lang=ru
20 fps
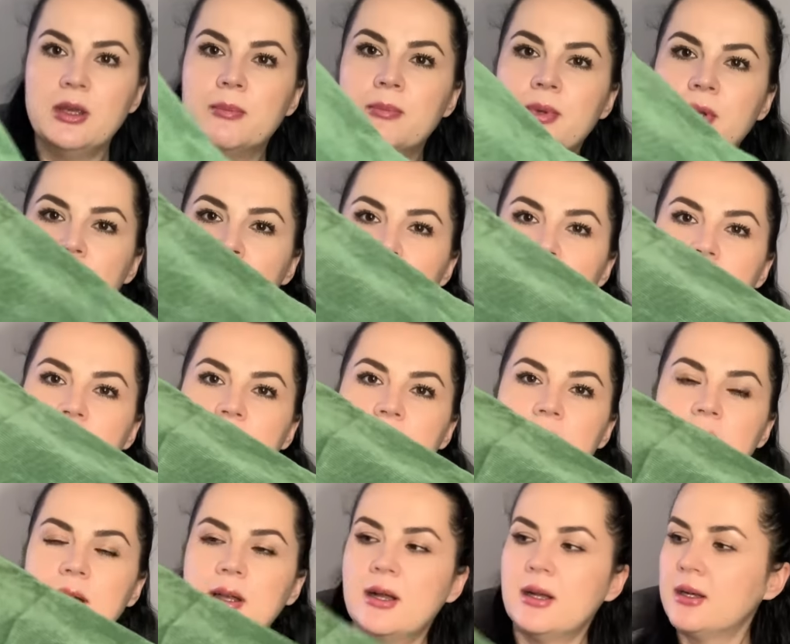брюки,
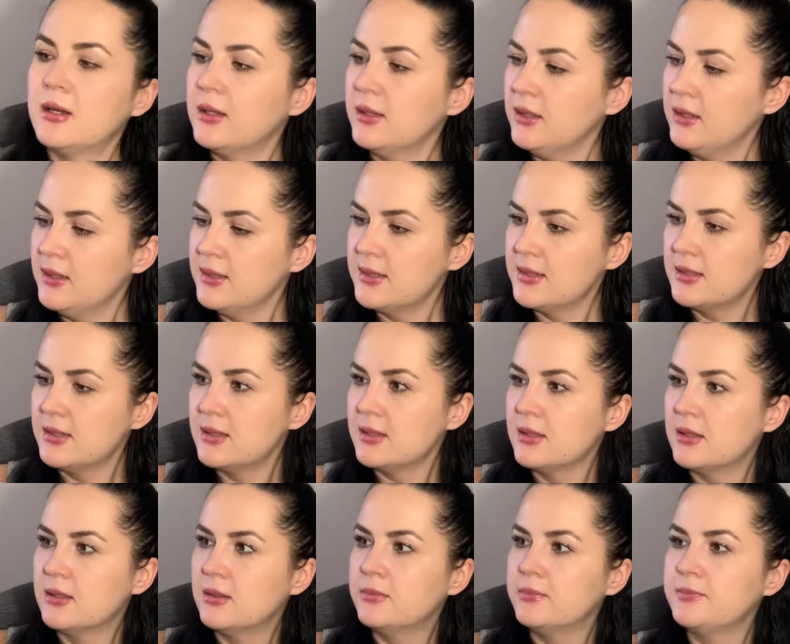как из
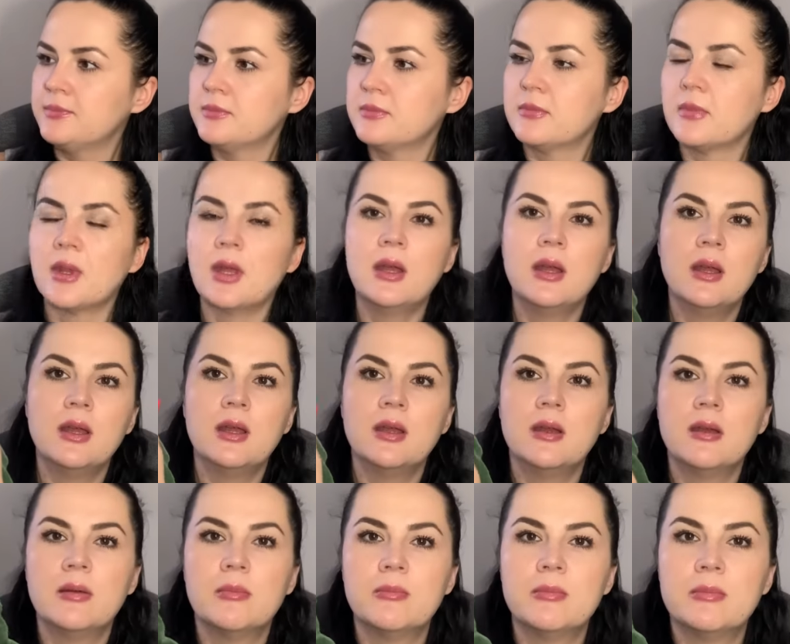э,
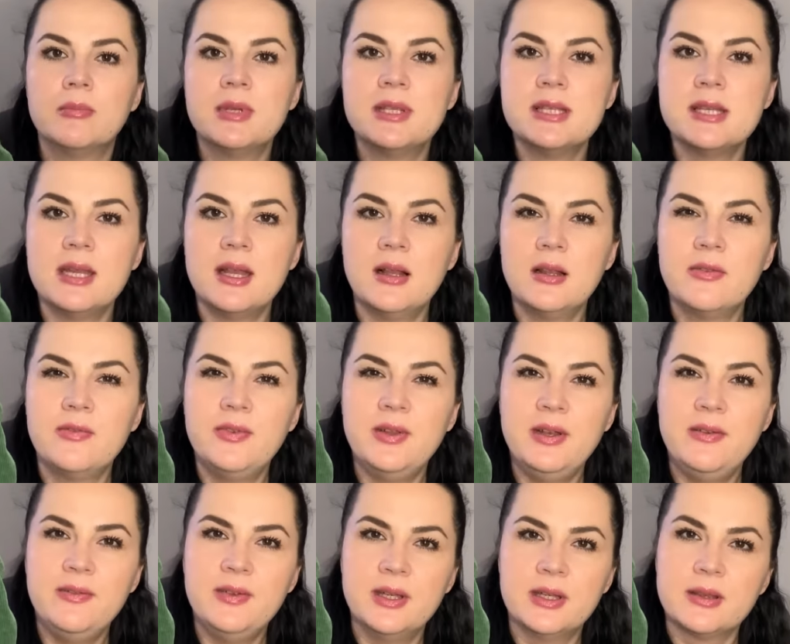материал
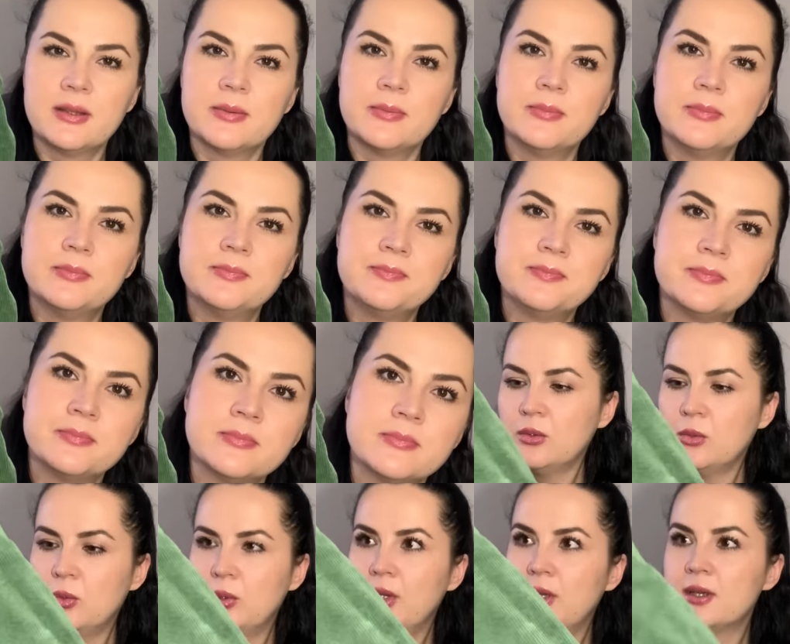вельвет.
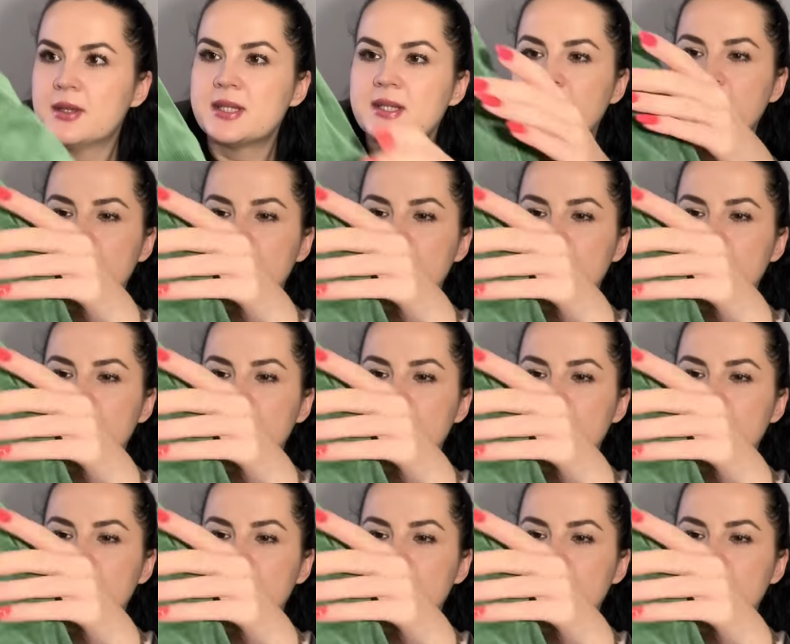Такой с